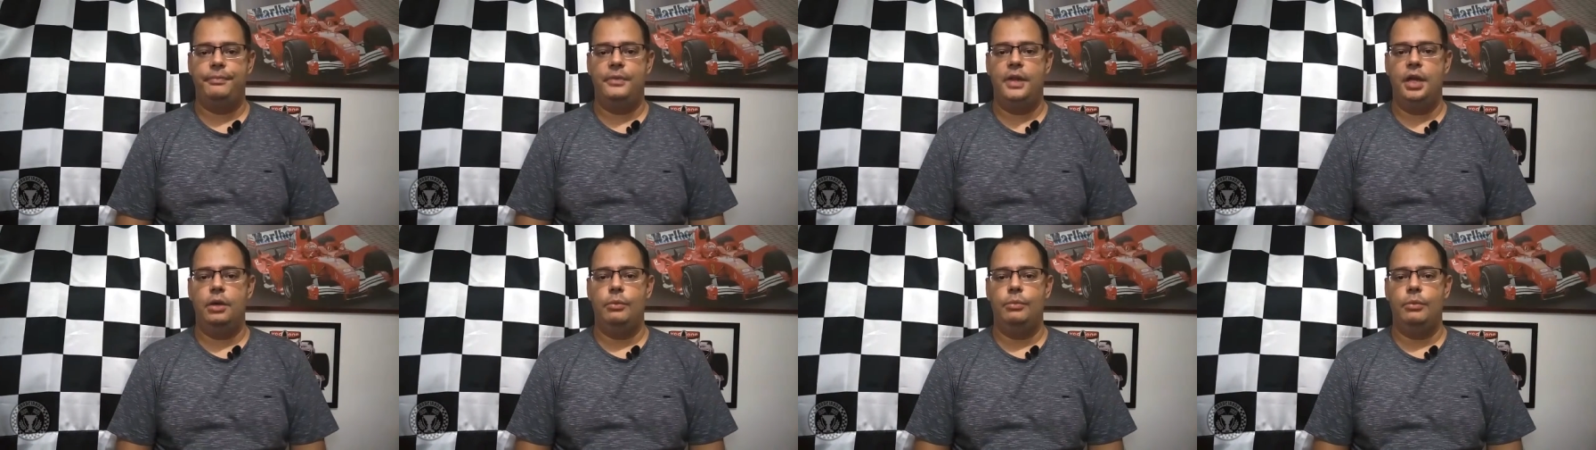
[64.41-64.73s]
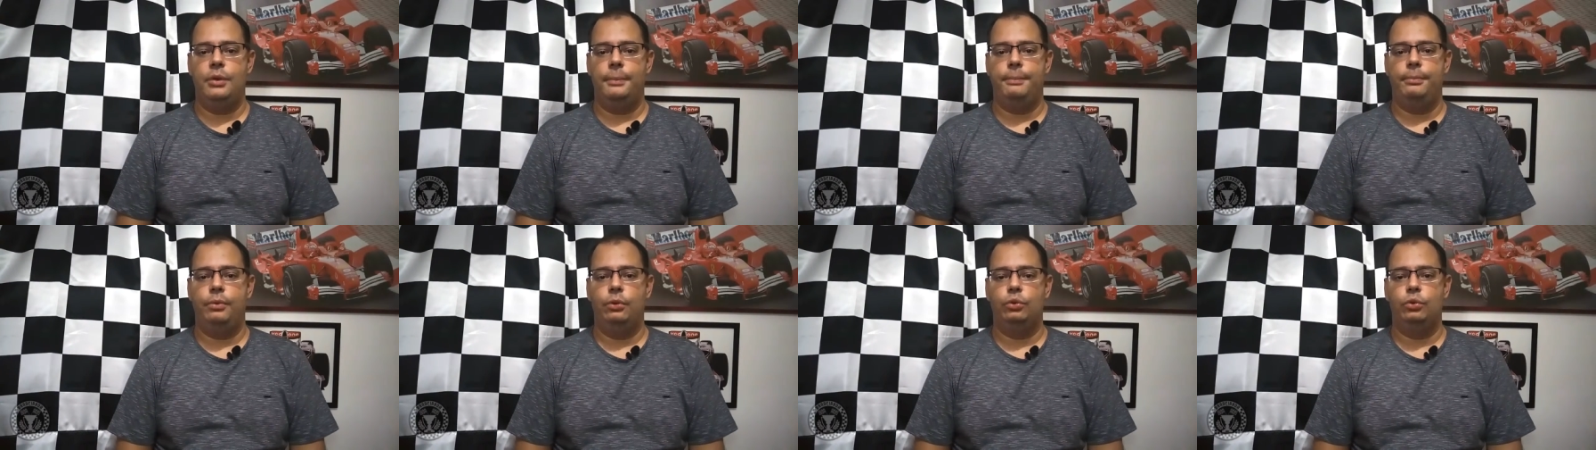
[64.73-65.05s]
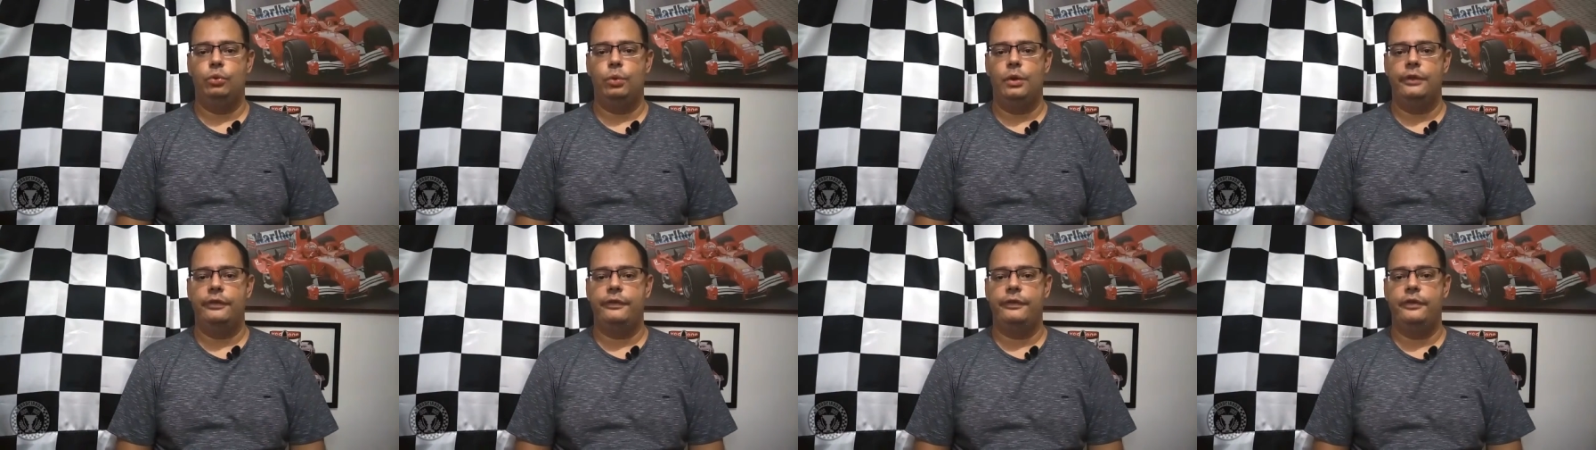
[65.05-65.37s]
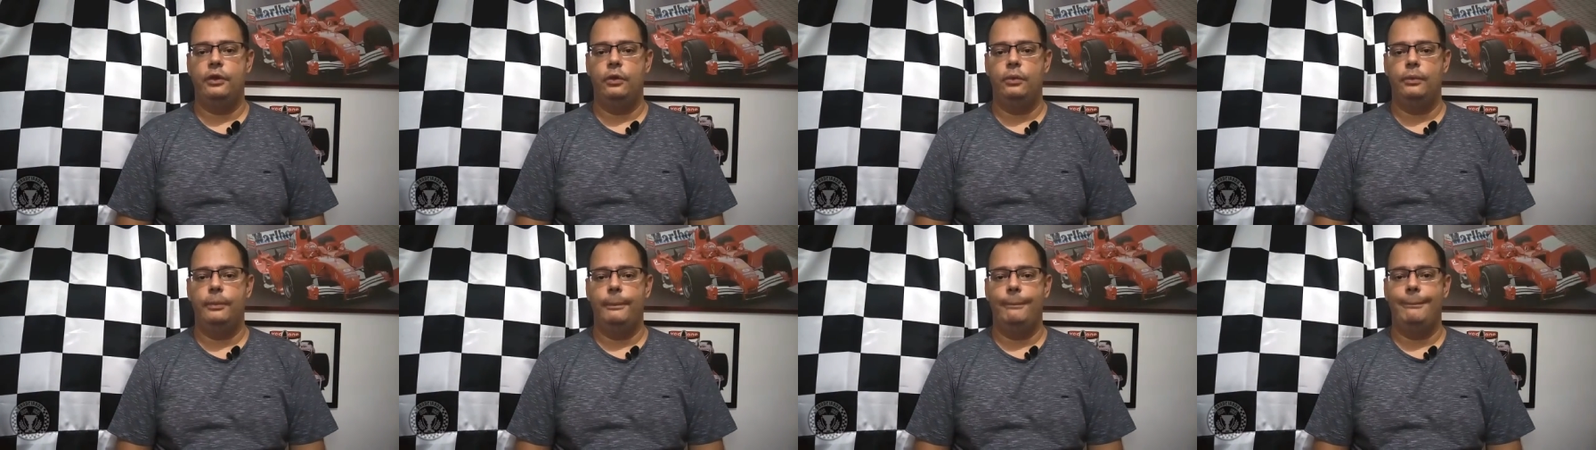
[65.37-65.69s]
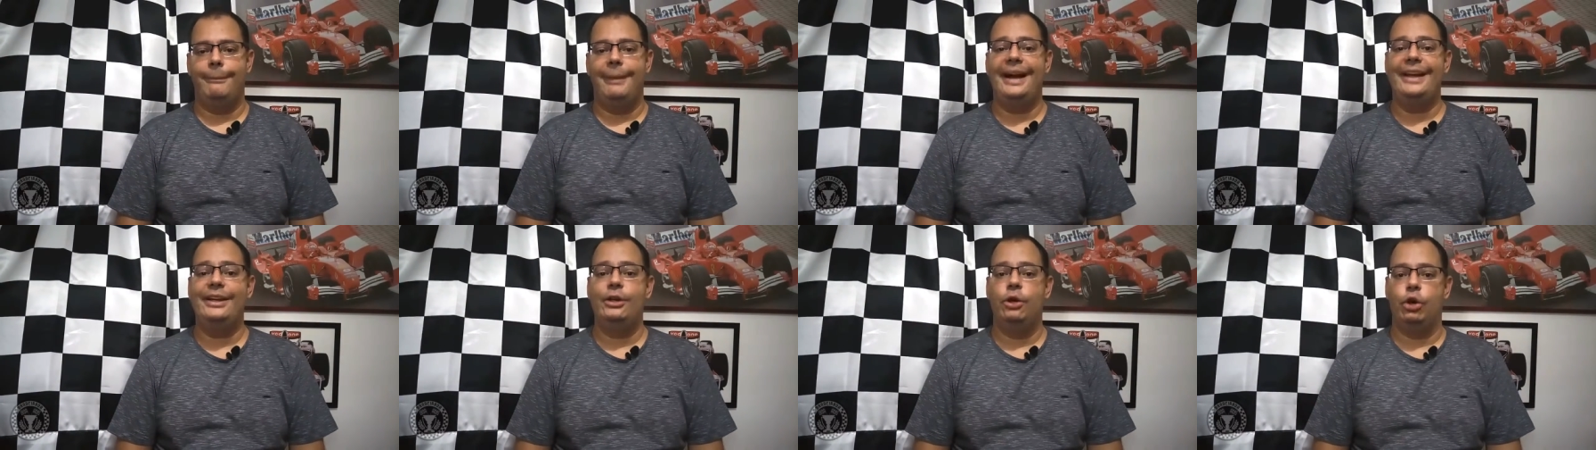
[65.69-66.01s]
tem uma pontuação
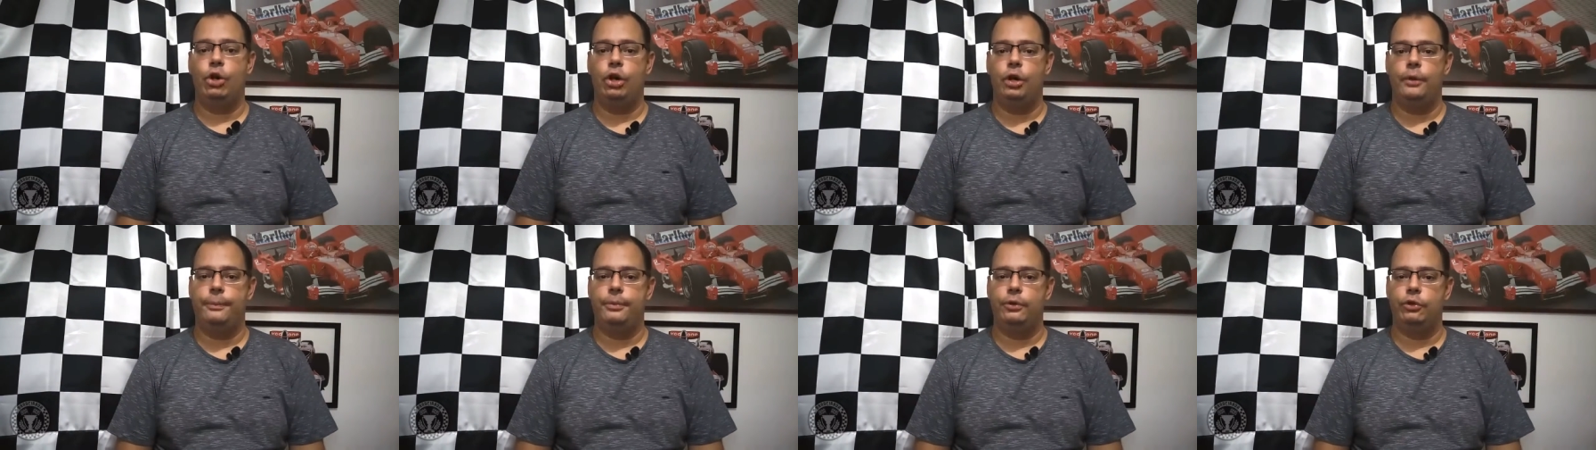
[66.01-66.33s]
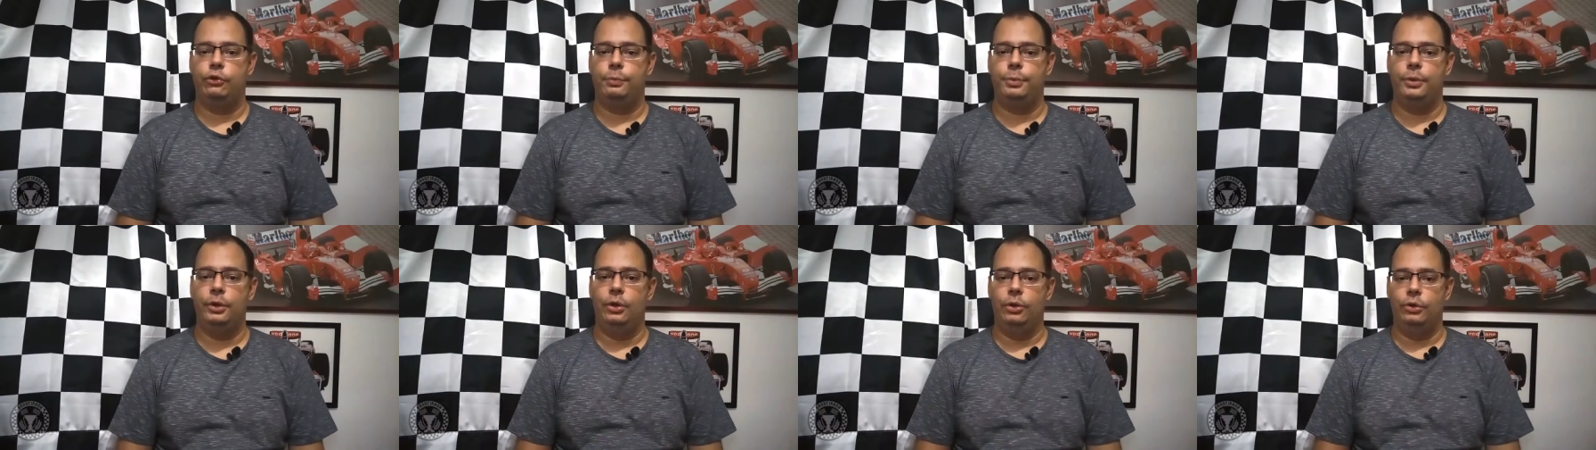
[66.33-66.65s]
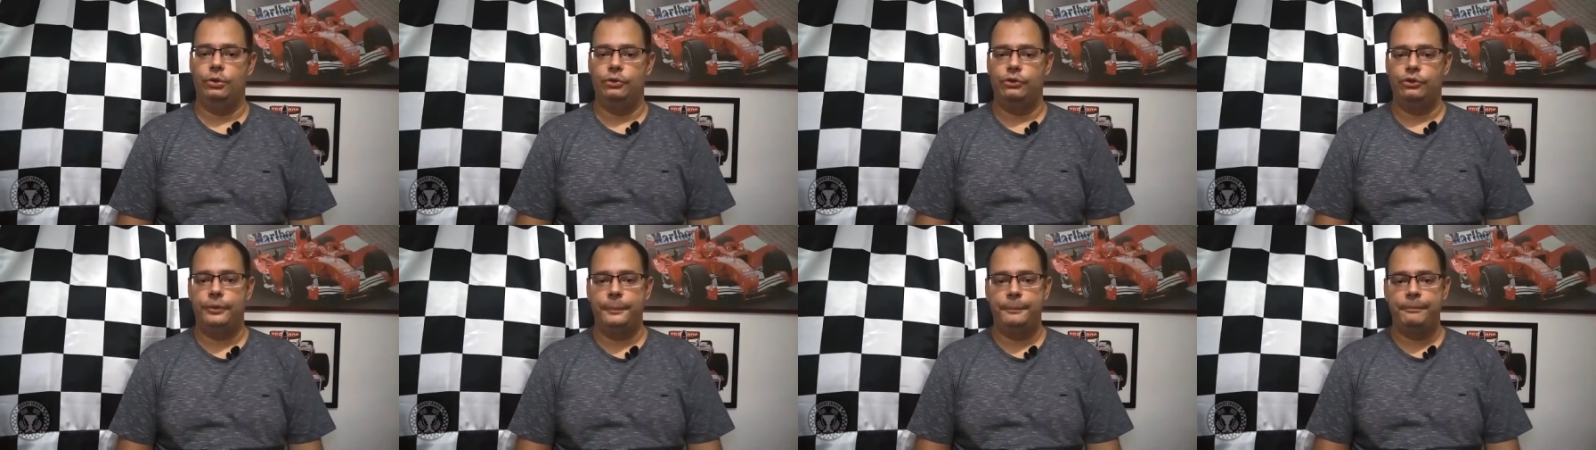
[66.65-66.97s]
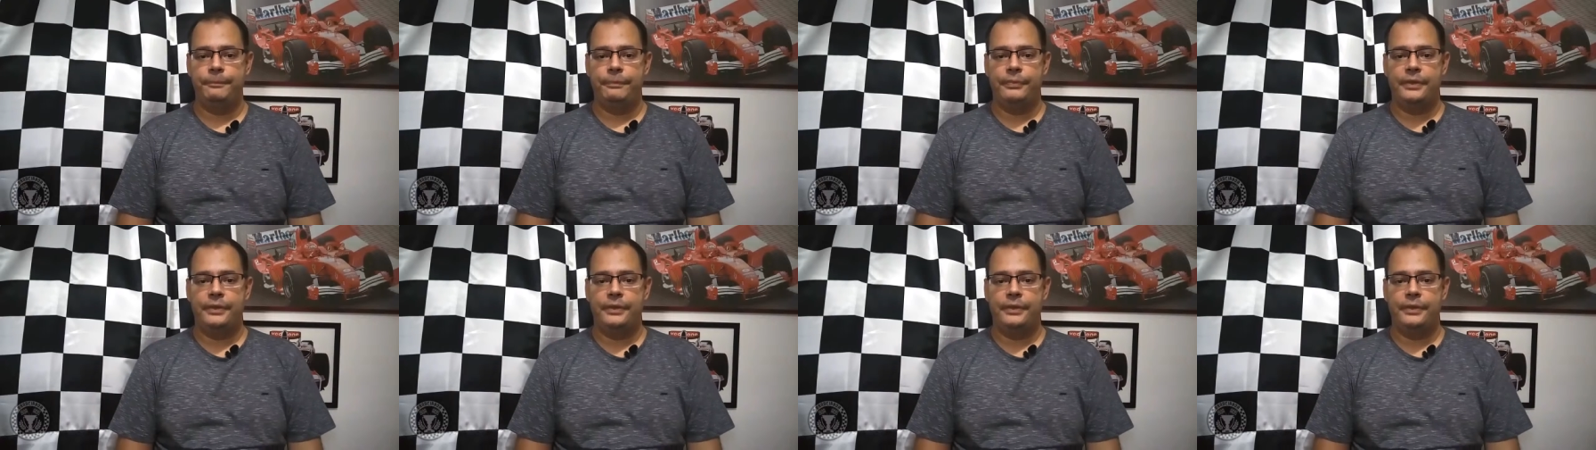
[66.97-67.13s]
maior para os pilotos.